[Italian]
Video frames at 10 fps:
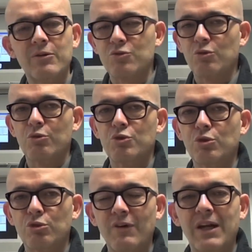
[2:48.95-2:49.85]
non sono
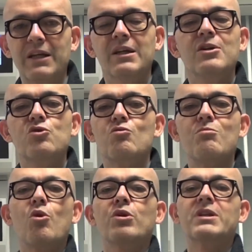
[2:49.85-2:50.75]
riuscito a trovarle su
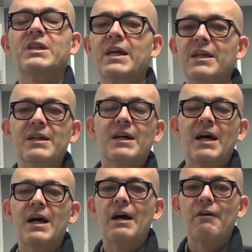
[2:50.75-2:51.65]
molti dei
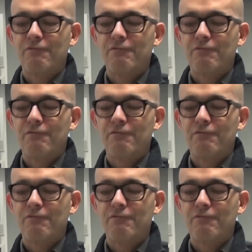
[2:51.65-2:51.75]
eh,